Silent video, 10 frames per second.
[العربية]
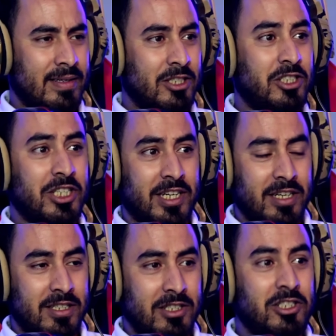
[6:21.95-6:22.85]

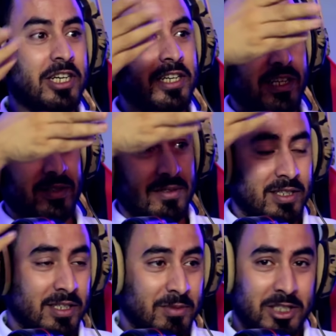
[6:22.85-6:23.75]
الشيخ الشيخ نانو
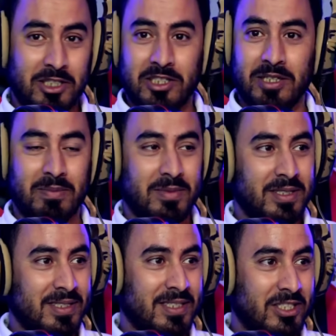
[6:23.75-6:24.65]
ايه ماشي الشاب
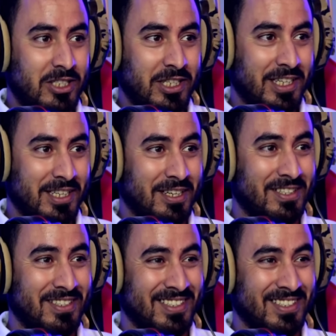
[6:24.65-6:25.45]
الشيخ نانو